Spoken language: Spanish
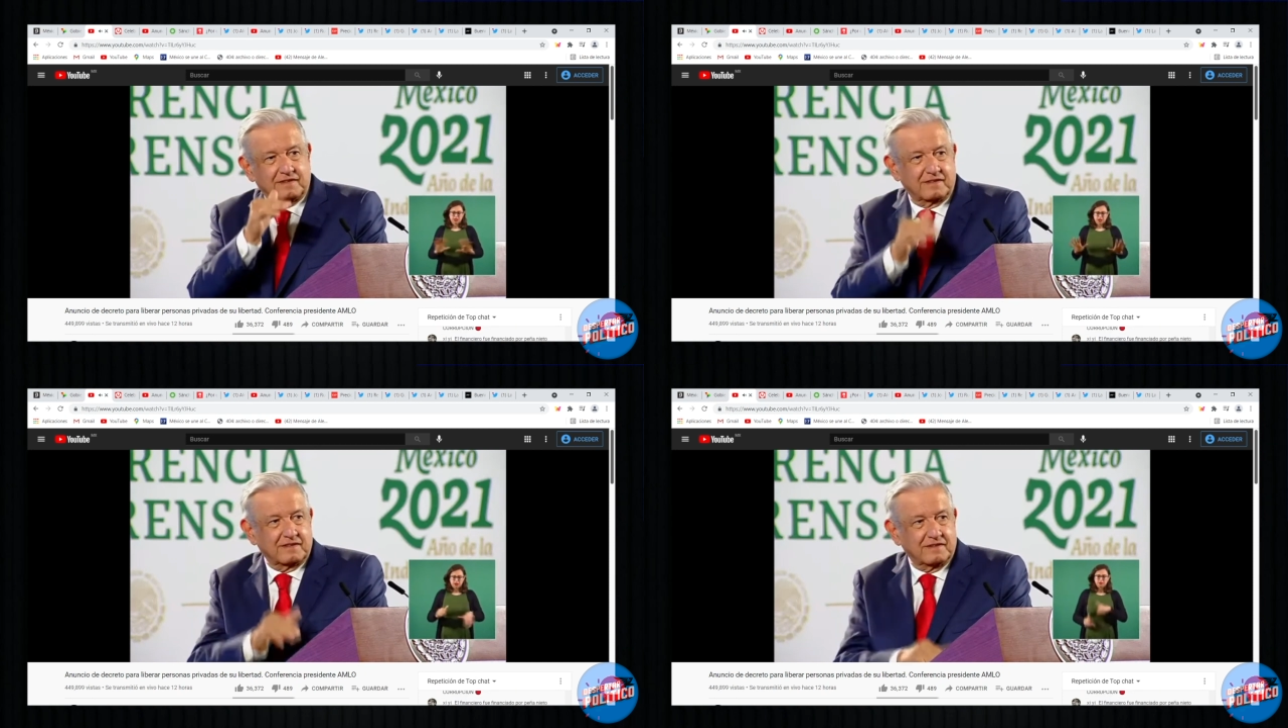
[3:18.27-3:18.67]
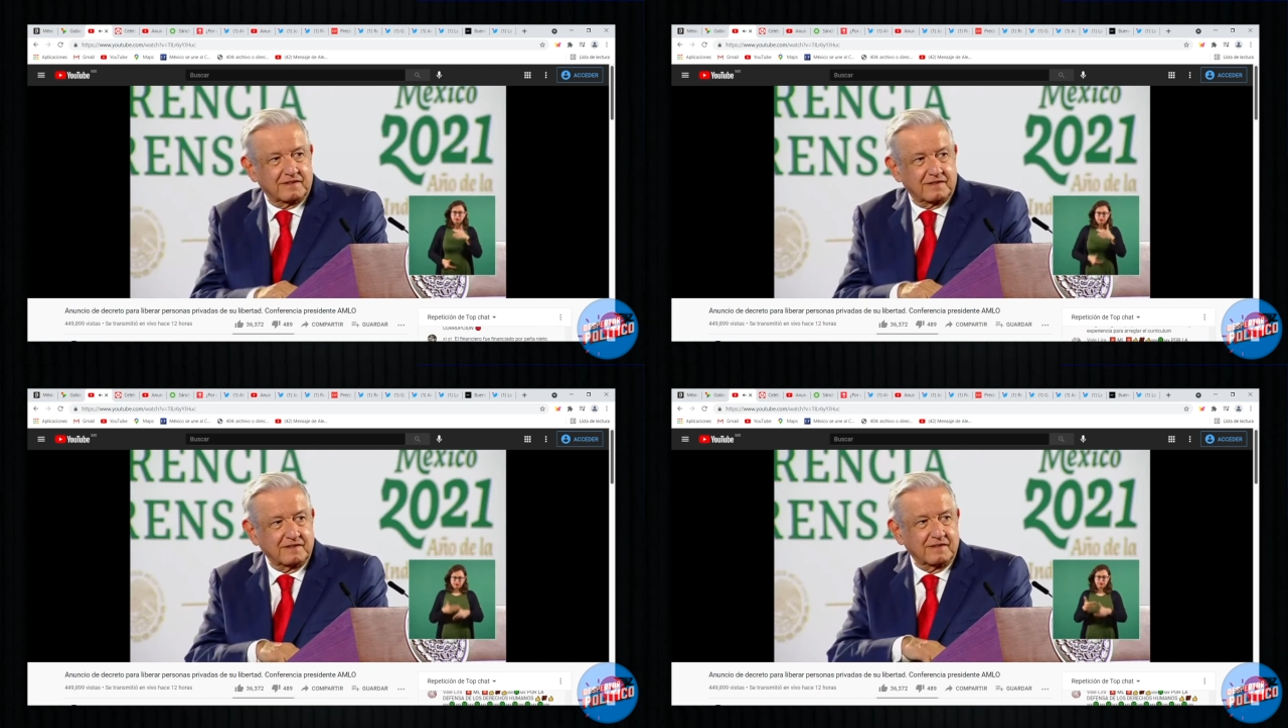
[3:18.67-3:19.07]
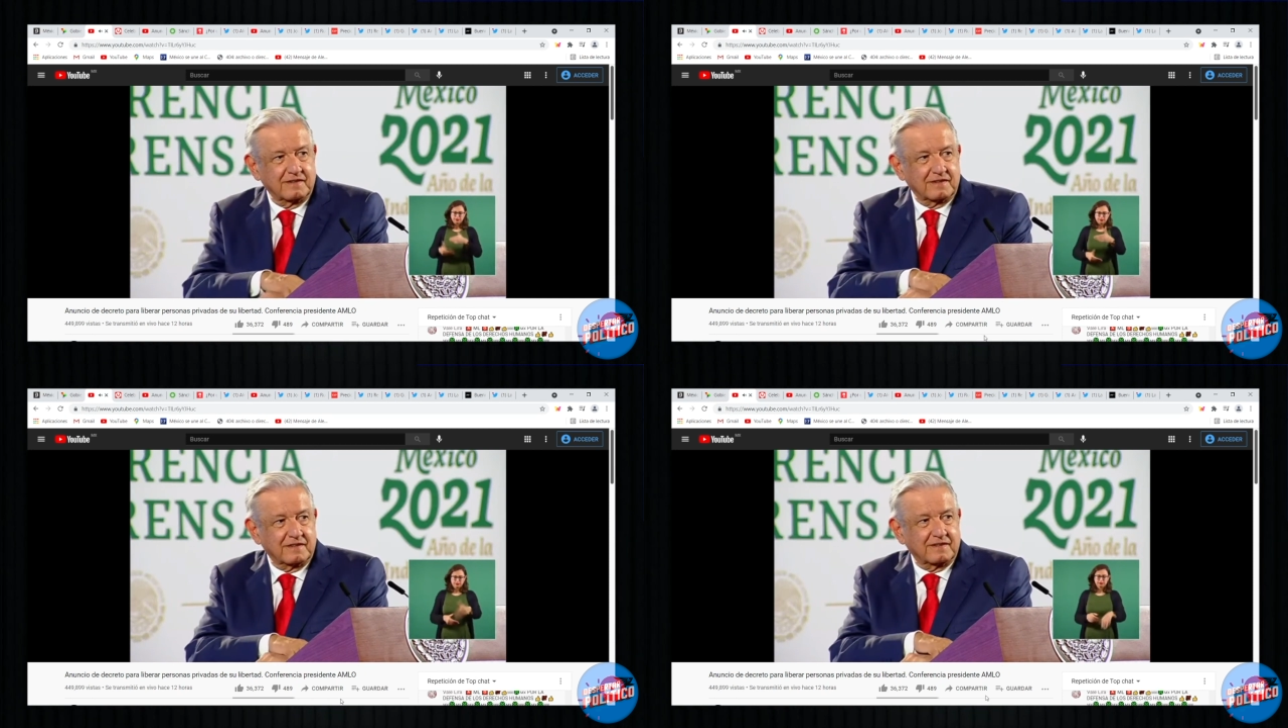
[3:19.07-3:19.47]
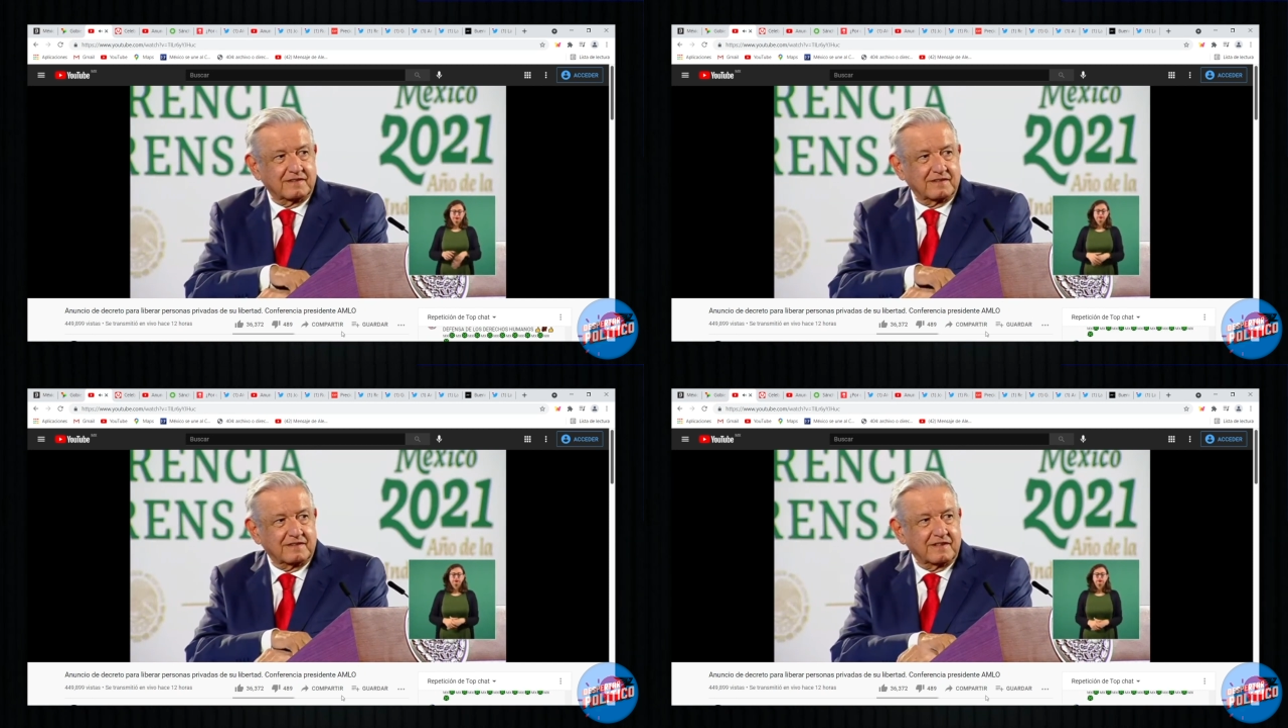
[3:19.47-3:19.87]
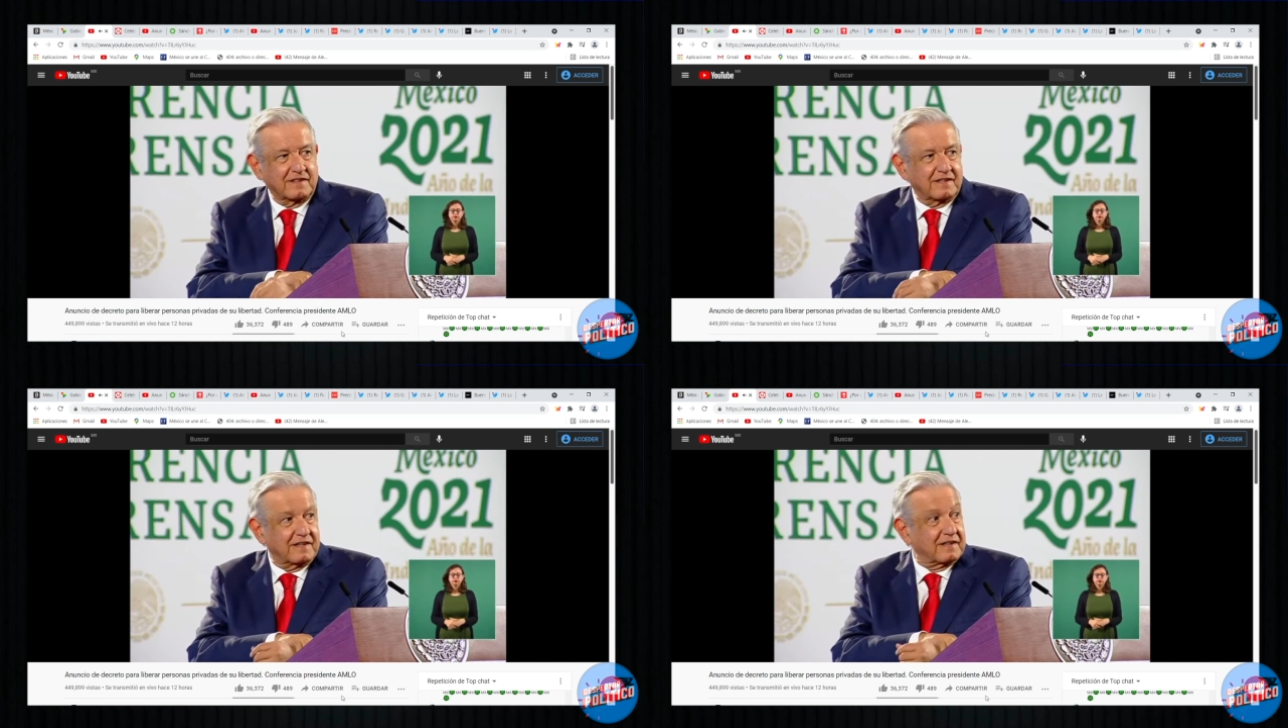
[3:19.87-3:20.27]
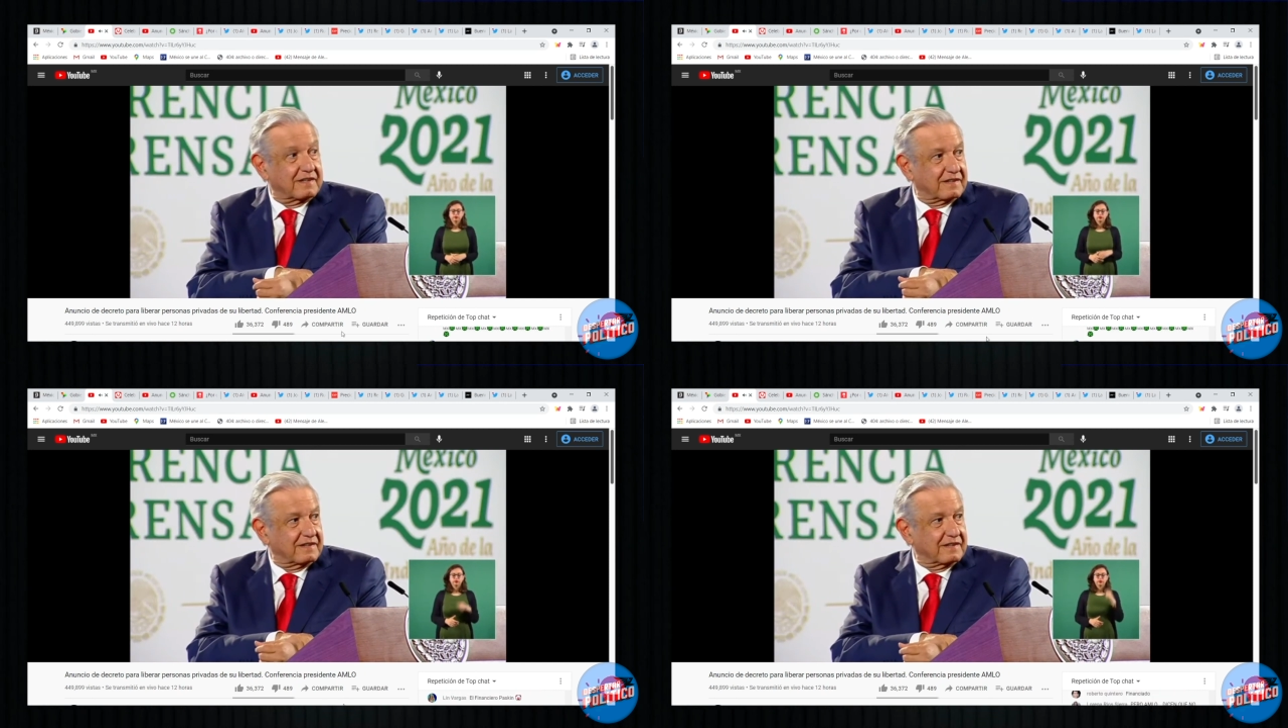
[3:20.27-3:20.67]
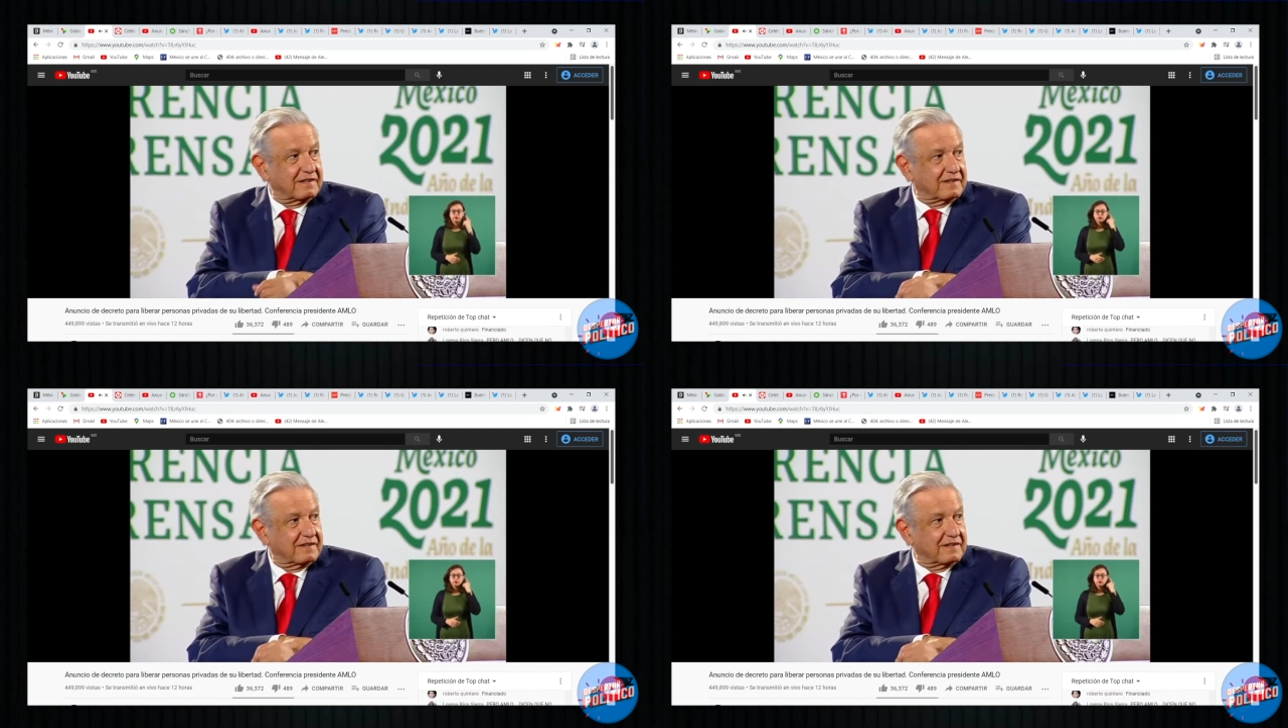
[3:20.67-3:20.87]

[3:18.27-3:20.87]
eh, que se tenga